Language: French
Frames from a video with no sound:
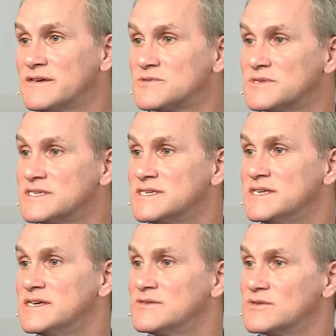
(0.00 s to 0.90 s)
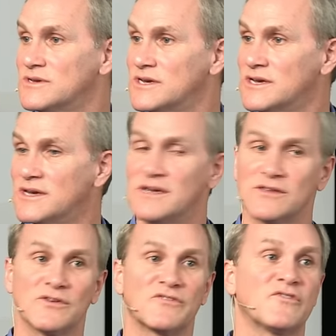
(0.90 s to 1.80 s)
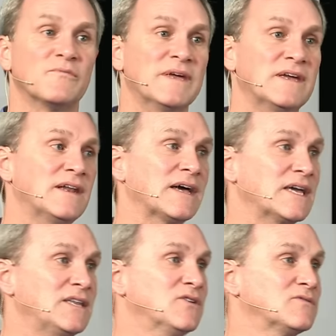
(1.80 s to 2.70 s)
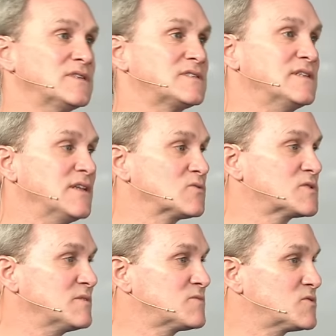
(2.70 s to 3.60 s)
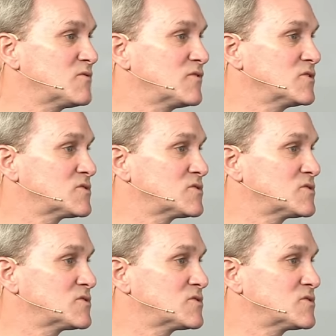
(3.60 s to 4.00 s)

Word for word: Ils ont décidé de transformer la réunion destinée aux hommes ce,